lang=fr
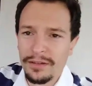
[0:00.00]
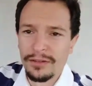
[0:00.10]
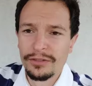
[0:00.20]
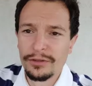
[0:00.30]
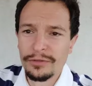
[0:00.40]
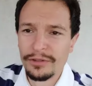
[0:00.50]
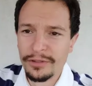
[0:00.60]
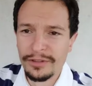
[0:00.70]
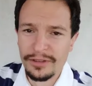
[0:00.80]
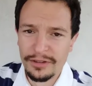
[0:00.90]
Est-ce que vous
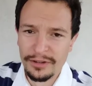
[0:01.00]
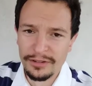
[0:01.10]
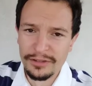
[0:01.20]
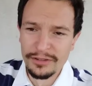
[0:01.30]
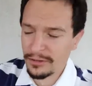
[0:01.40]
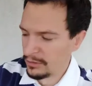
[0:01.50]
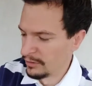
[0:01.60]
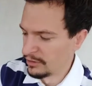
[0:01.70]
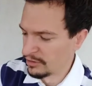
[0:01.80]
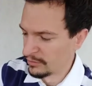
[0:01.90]
avez euh,
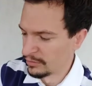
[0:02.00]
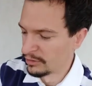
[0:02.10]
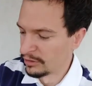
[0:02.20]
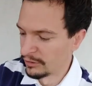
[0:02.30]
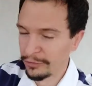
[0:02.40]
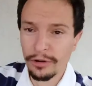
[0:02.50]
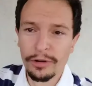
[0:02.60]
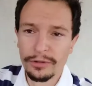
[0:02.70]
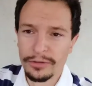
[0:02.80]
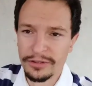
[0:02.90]
déjà vu des
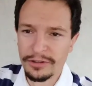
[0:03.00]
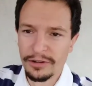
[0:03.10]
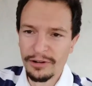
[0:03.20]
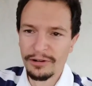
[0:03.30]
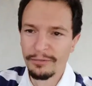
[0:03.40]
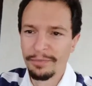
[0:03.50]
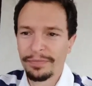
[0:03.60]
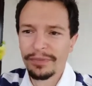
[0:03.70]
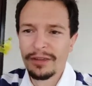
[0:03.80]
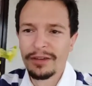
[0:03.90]
fleurs de tilleul
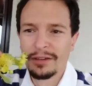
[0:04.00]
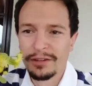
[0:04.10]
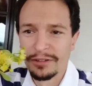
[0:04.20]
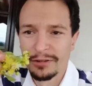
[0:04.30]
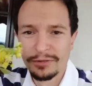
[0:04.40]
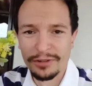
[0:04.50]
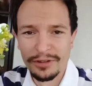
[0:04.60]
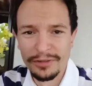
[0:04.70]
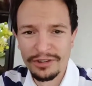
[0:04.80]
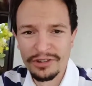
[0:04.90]
et est-ce que vous en
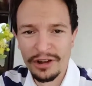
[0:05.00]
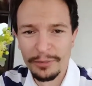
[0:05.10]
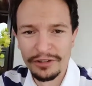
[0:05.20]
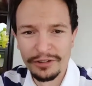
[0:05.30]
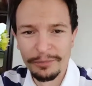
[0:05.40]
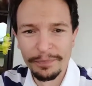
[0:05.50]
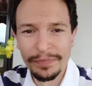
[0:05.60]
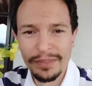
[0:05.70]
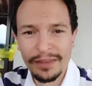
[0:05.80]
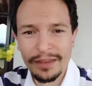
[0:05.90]
avez déjà ramassé
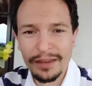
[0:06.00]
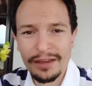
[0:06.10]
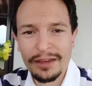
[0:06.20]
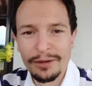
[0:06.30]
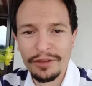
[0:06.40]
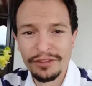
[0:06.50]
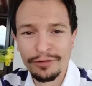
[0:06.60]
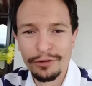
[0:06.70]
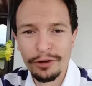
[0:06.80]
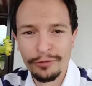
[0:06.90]
eh ces
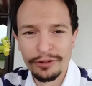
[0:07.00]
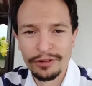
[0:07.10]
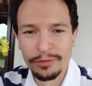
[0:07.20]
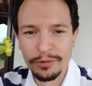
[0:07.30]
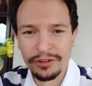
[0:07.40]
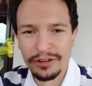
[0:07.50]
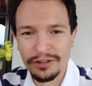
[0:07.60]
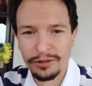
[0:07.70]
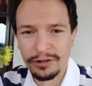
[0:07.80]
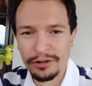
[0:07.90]
fleurs en fait commencent à
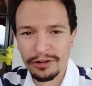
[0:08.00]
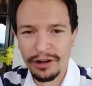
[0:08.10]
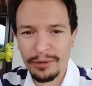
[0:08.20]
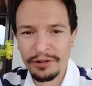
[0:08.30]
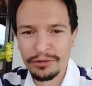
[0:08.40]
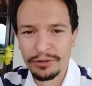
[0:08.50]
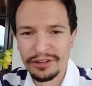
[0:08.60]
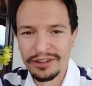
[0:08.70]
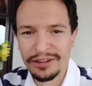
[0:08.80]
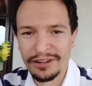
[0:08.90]
être euh, à
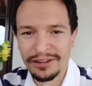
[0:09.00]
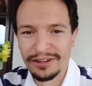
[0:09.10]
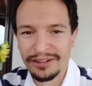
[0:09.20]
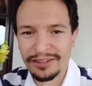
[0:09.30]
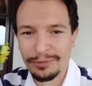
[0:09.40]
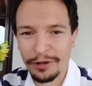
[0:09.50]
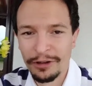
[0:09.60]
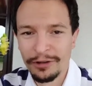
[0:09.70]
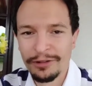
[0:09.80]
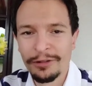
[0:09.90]
maturité à, cette
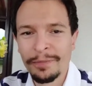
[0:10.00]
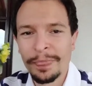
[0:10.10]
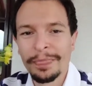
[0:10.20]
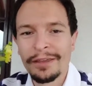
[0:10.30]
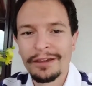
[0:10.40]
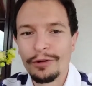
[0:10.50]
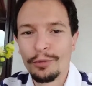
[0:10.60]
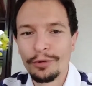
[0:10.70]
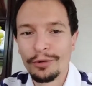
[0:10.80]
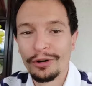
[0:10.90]
période et
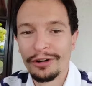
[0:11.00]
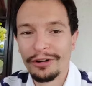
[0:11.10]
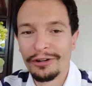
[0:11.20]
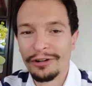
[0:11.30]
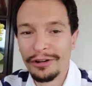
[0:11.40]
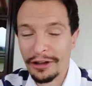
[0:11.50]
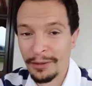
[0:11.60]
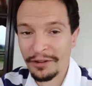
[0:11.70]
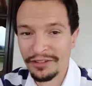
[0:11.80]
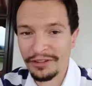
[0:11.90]
on peut euh, les
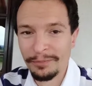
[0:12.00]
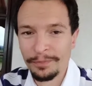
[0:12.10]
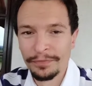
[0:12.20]
ramasser.